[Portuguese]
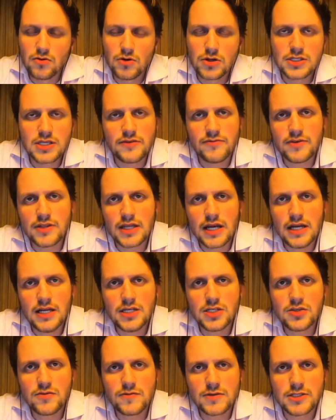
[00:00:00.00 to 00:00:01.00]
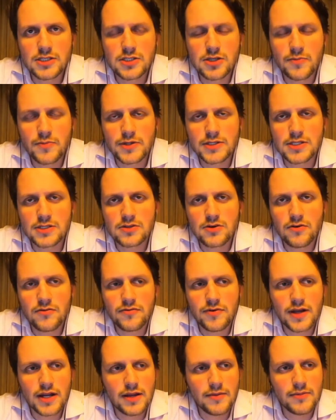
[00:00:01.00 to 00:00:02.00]
Curso é vitalício, você só precisa
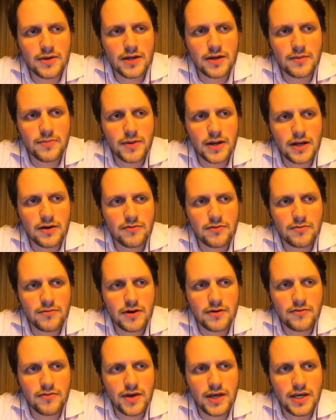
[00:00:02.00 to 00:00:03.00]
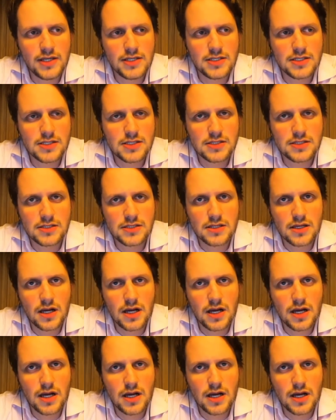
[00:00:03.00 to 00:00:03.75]
confiar na minha palavra uma vez.